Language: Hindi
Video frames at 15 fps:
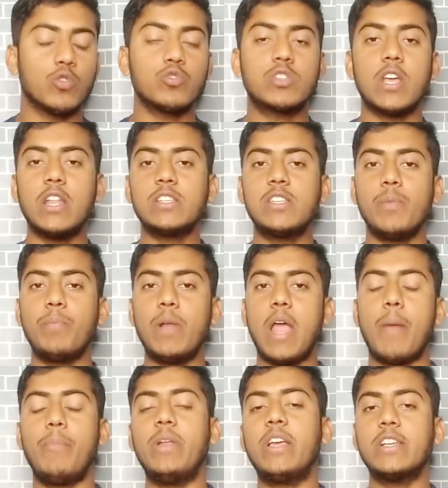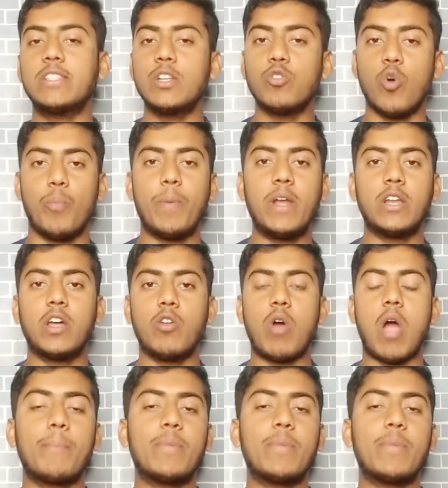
तो उसके लिए सिंपल एप्लीकेशन को ओपन